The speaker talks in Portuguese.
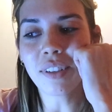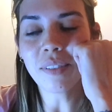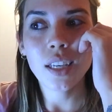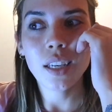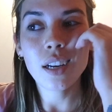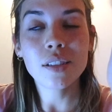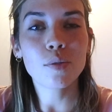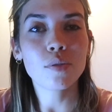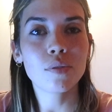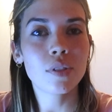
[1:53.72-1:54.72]
ver. E nesse,
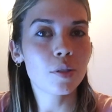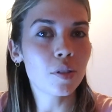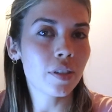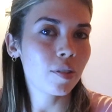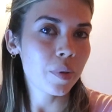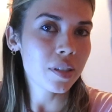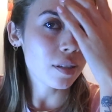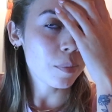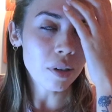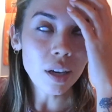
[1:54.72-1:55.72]
nesse concerto eu
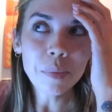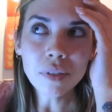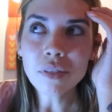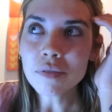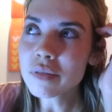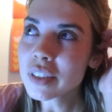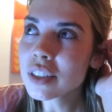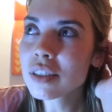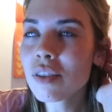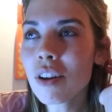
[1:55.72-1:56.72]
pensei, tipo, ok, pronto, eu vou ver
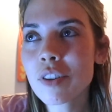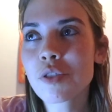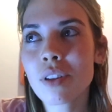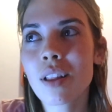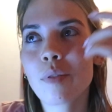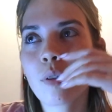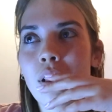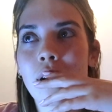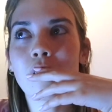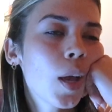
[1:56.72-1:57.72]
este e logo vejo quando ela for
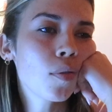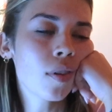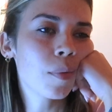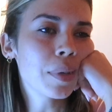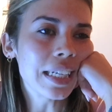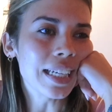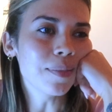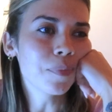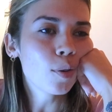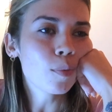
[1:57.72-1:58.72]
ao Algarve. Eu adoro a
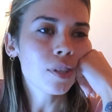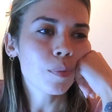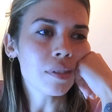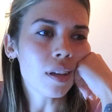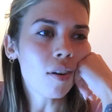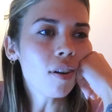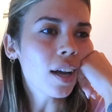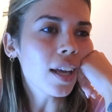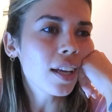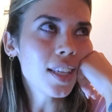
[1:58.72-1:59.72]
Mariana. E eu comecei a pensar,
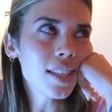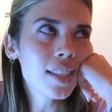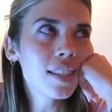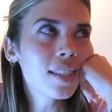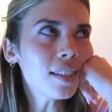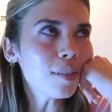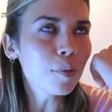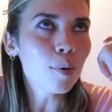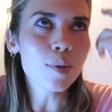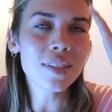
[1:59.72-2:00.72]
ok, e se eu
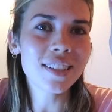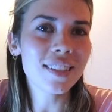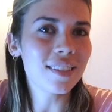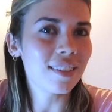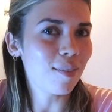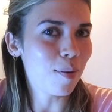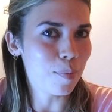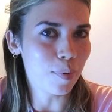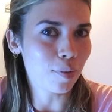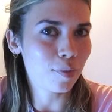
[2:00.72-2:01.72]
conseguisse ir ao
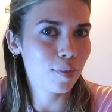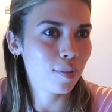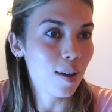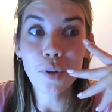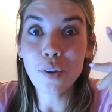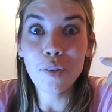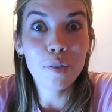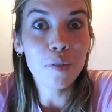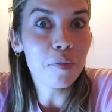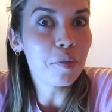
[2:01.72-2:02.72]
Porto? Porquê é que
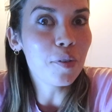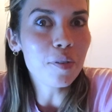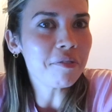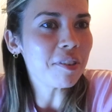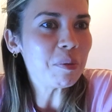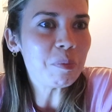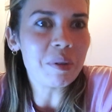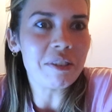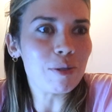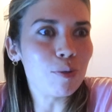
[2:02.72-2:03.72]
eu não vou ver o
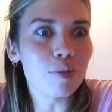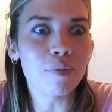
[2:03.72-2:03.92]
preço dos